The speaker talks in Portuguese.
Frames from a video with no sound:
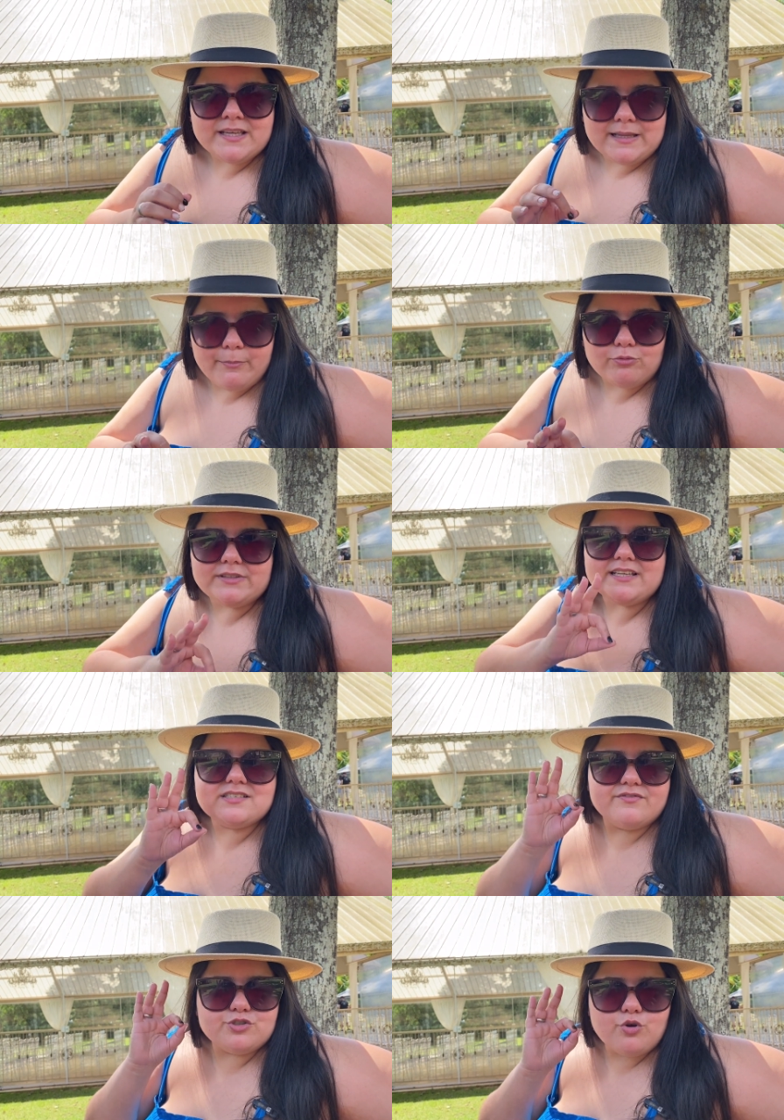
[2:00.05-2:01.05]
Tá bom? Tem
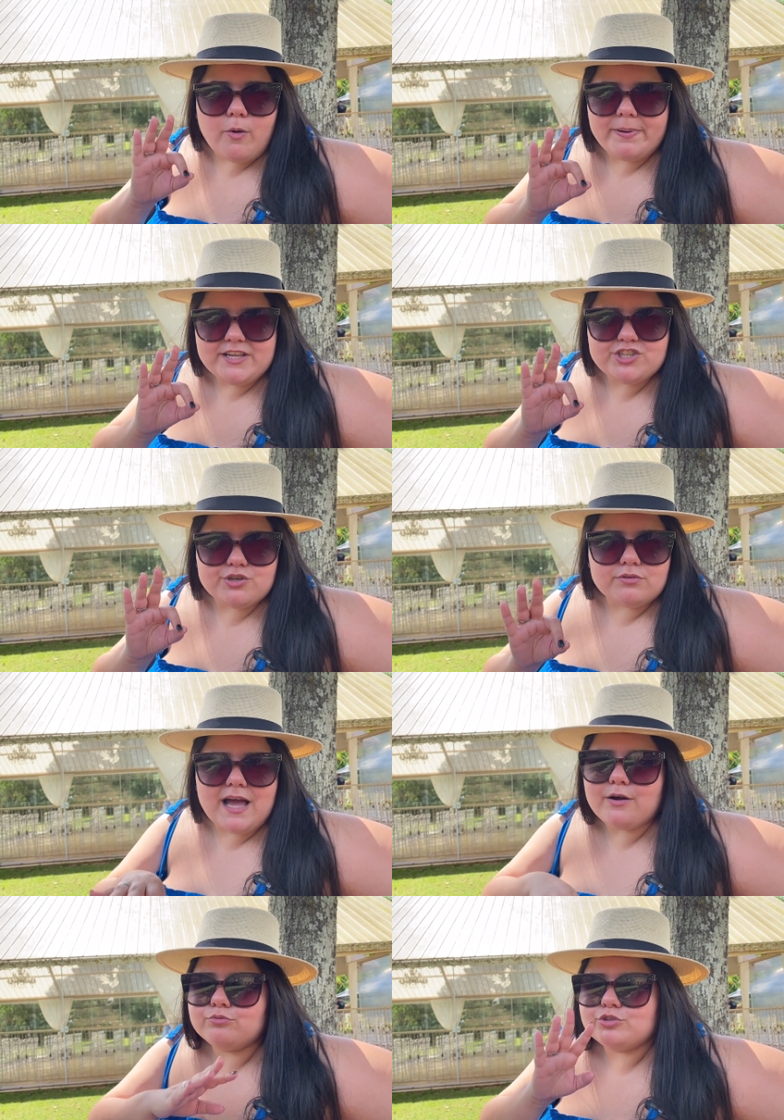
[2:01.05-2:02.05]
esse vídeo completinho
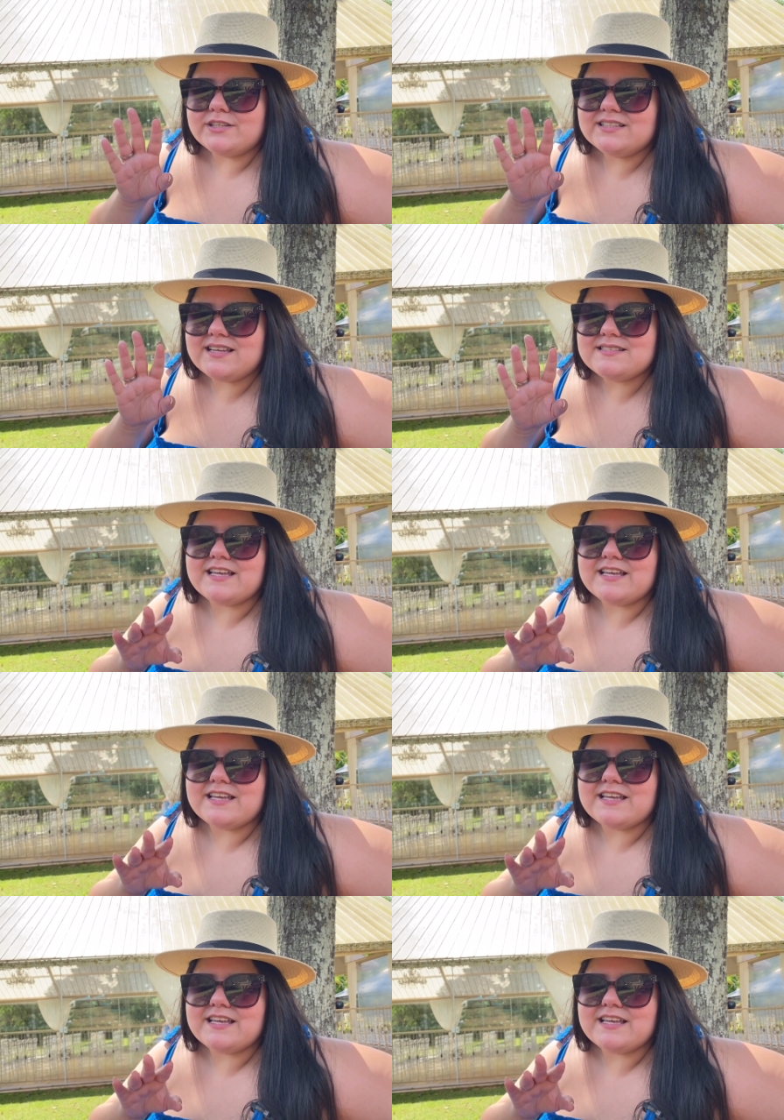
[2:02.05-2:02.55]
lá com todas as